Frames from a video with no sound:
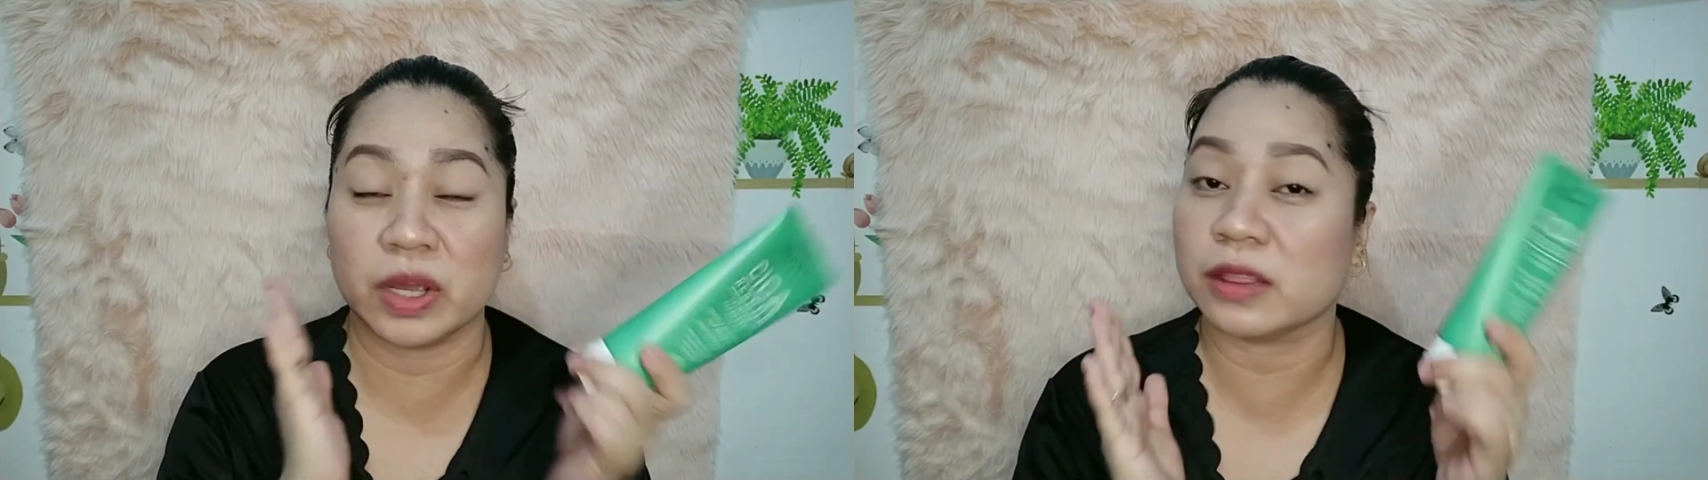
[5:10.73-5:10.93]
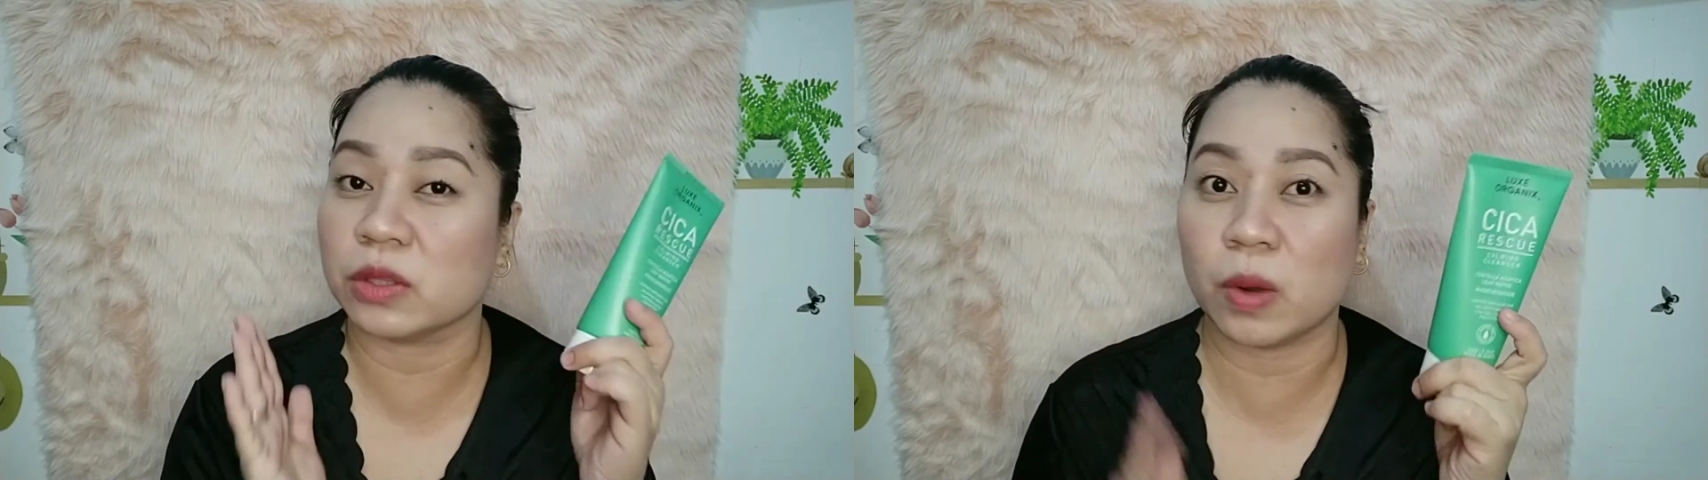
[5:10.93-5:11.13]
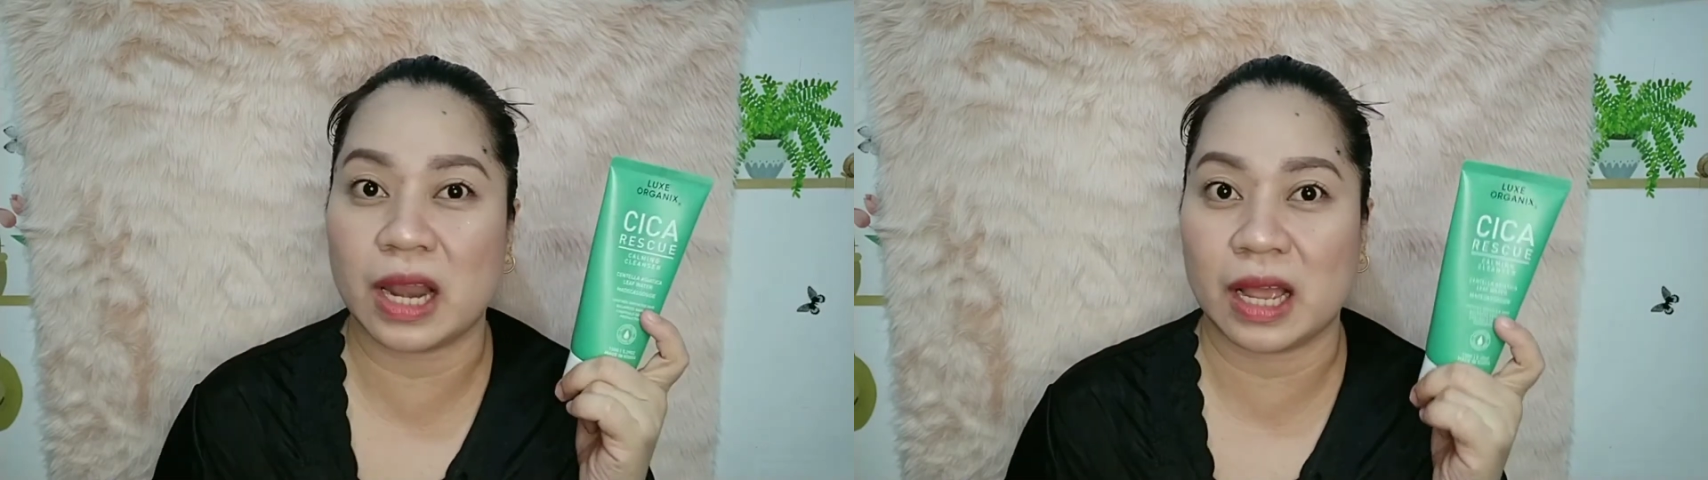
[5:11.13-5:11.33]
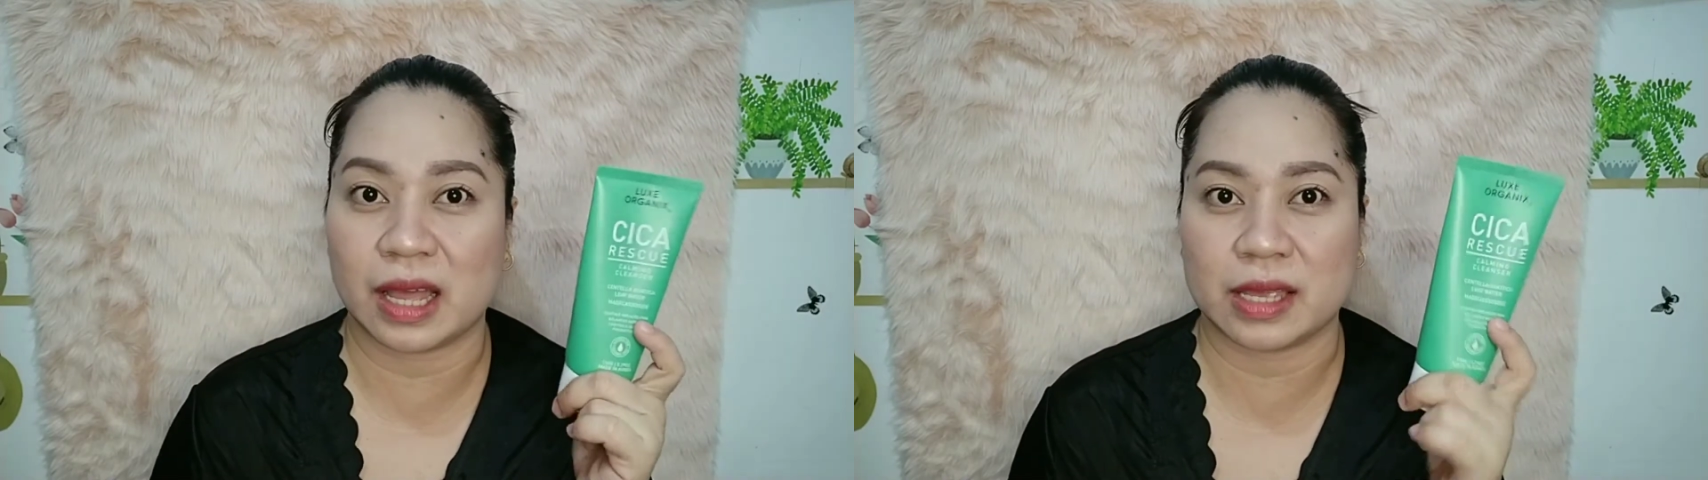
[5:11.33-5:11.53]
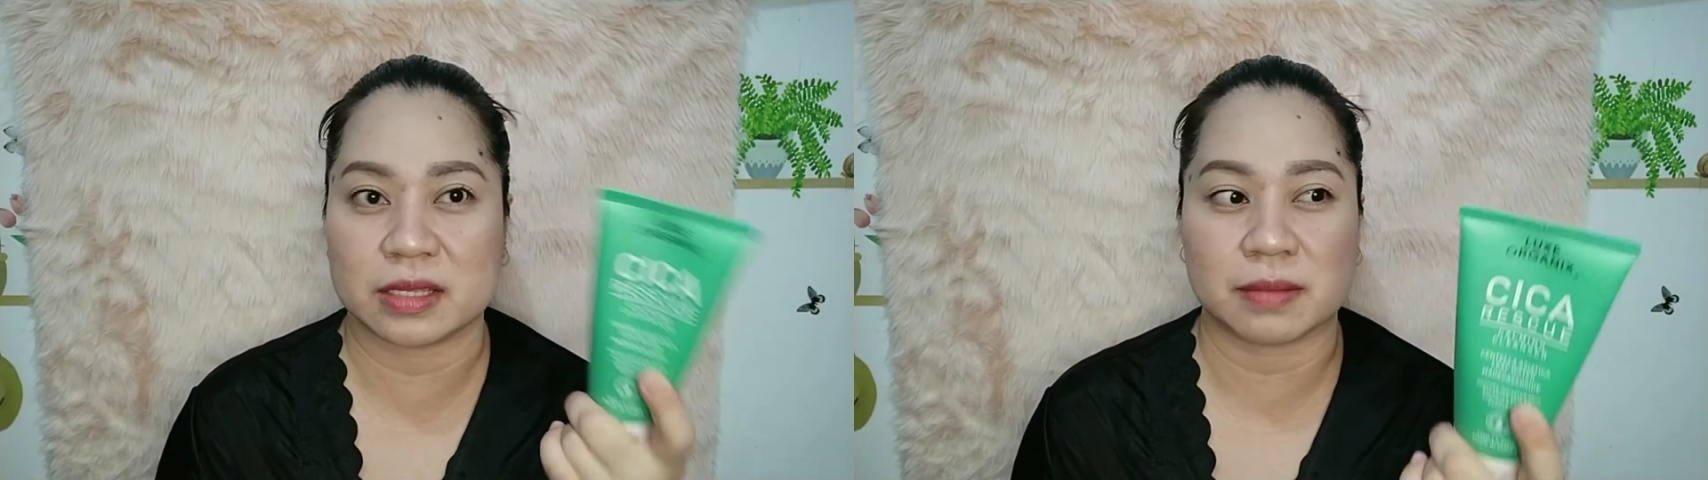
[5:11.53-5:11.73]
Ito wala
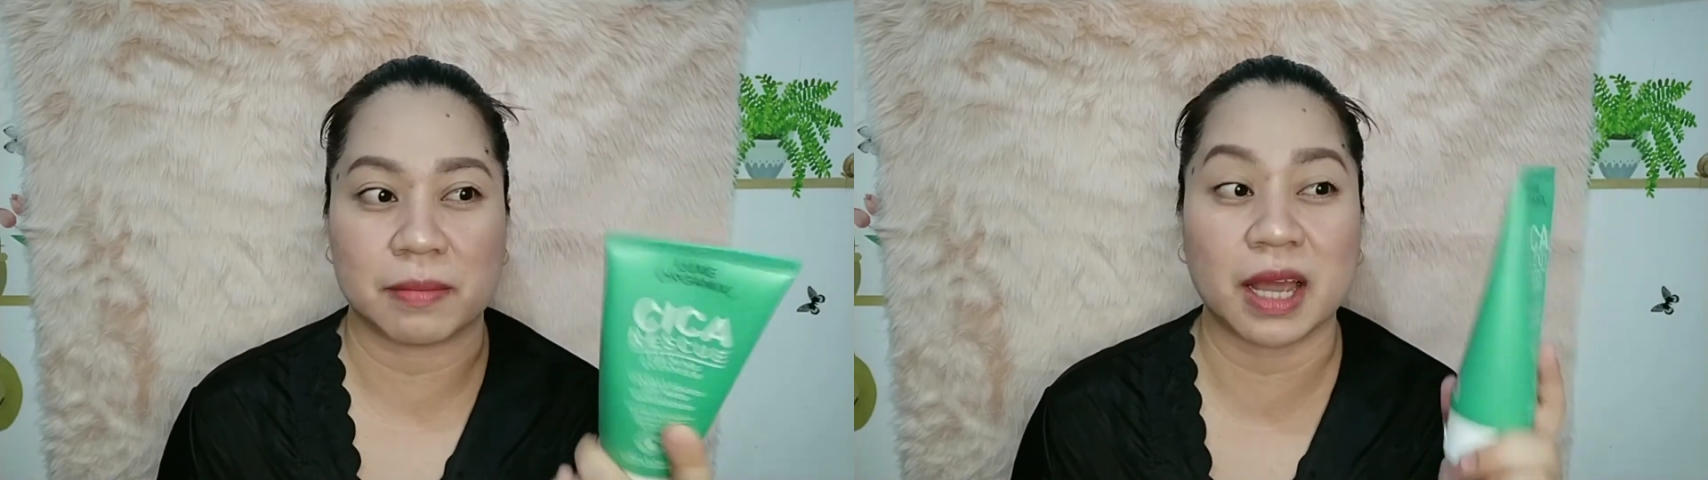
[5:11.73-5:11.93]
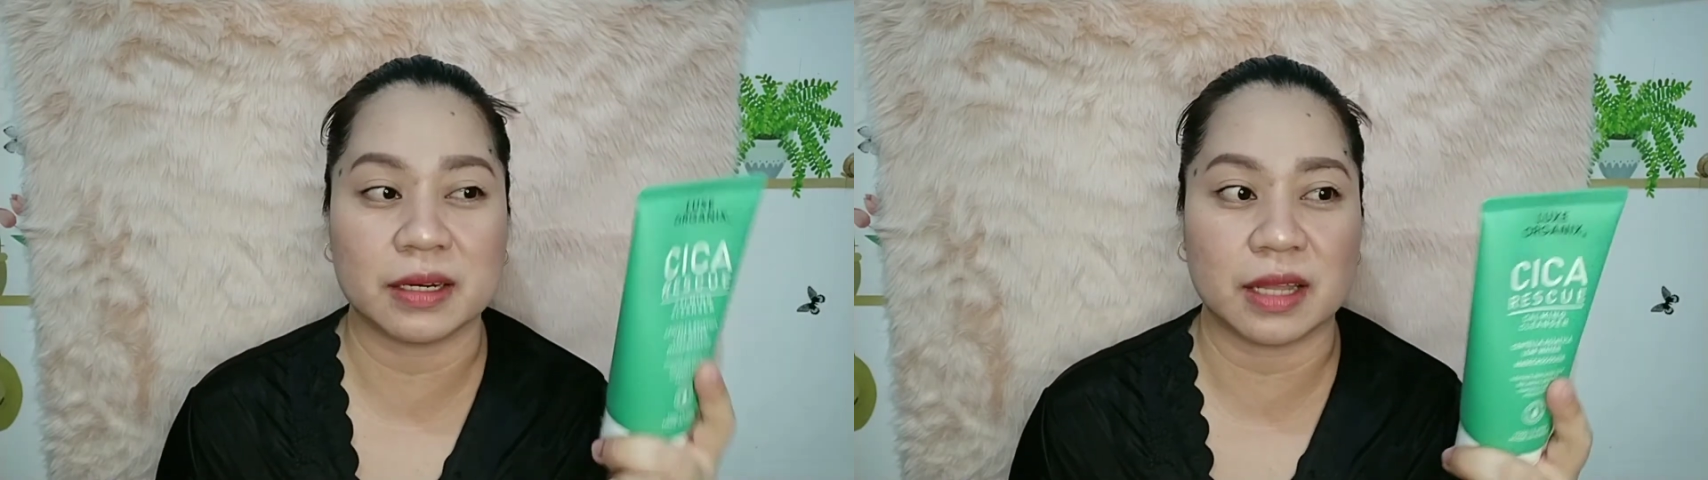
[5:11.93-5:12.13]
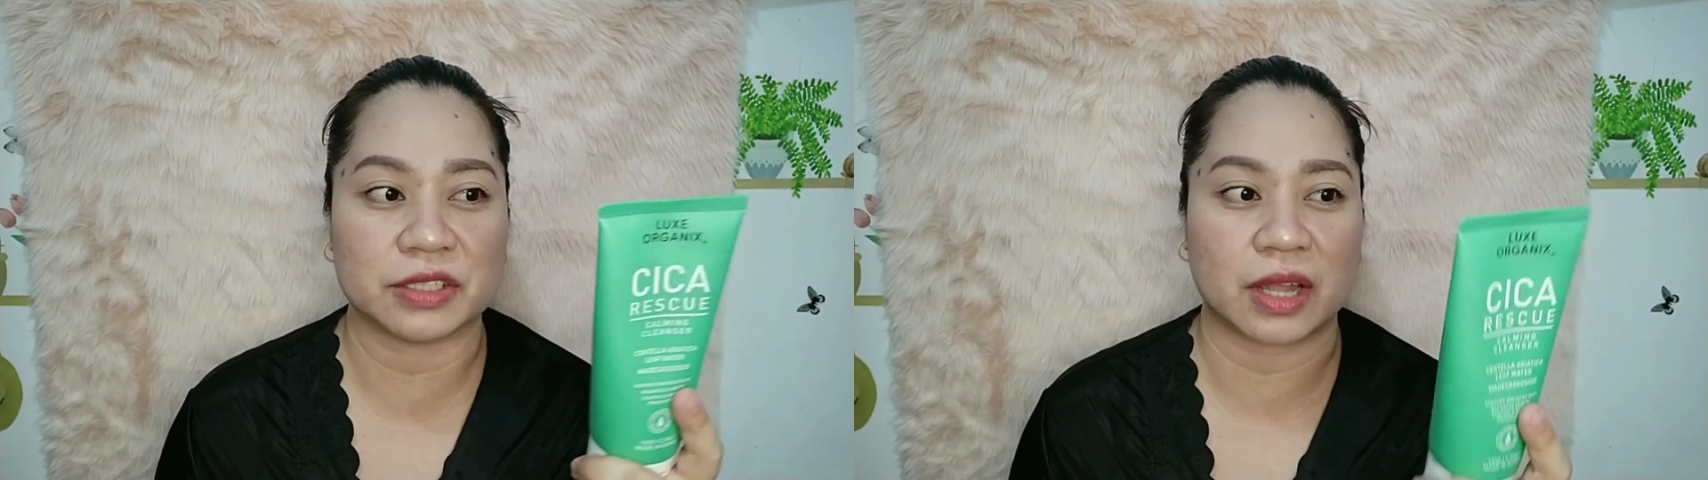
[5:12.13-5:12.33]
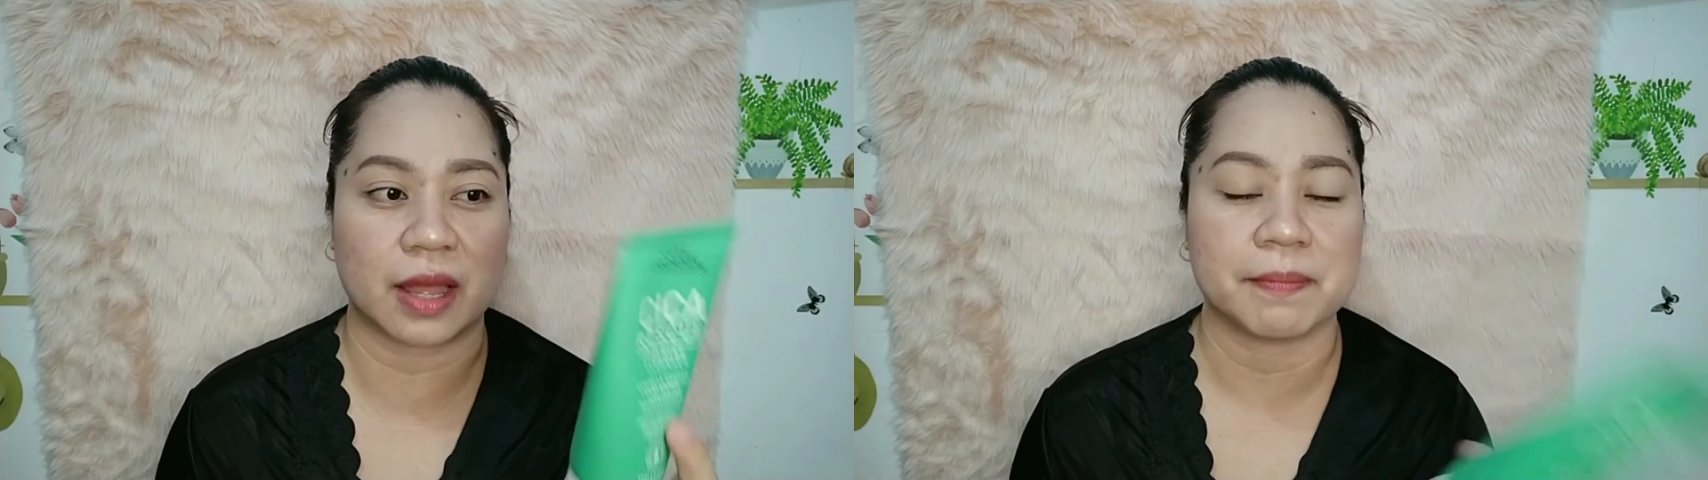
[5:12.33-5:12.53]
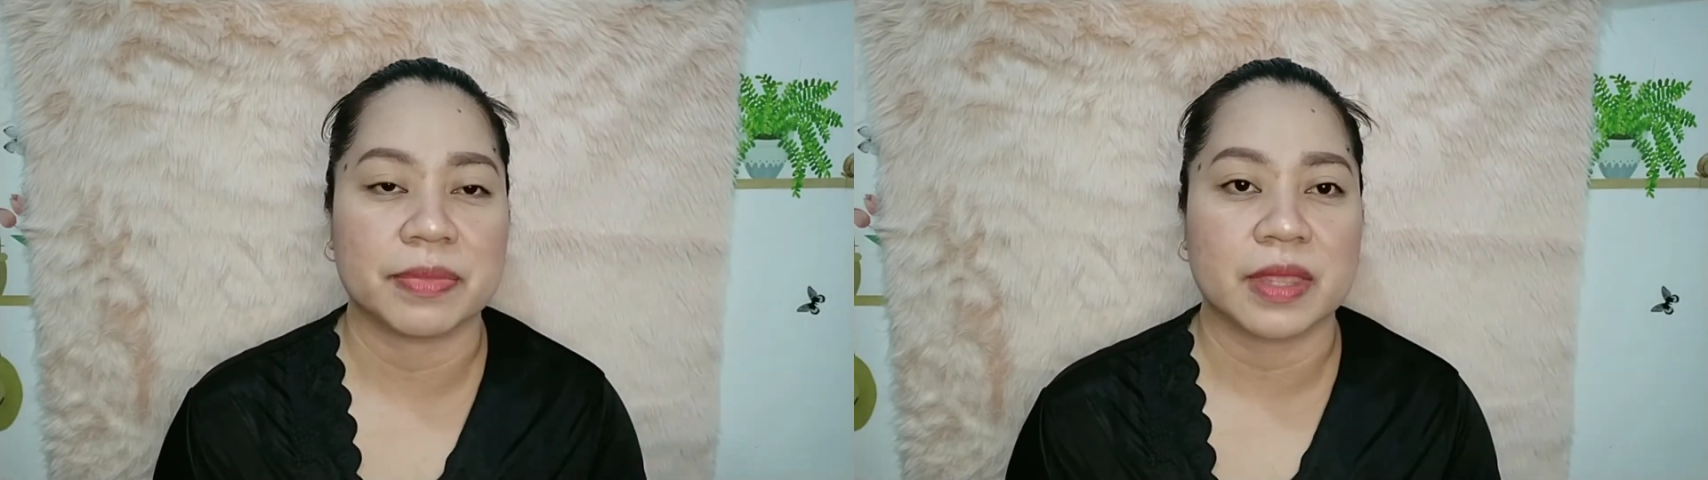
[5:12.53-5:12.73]
guys. Maganda siya.